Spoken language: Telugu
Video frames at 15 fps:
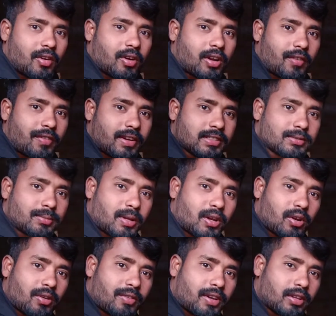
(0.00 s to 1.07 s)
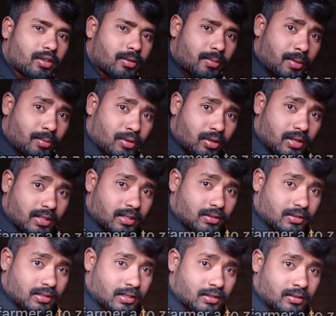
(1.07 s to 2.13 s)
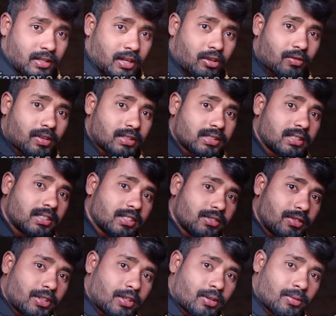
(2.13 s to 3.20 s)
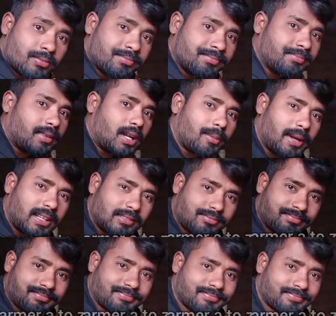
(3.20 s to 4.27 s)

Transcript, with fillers: ఓకే ఫ్రెండ్స్ మరొక వీడియోతో మీ ముందుకైతే వస్తాను థ్యాంక్ యూ వాచింగ్ దిస్ వీడియో బాయ్ బాయ్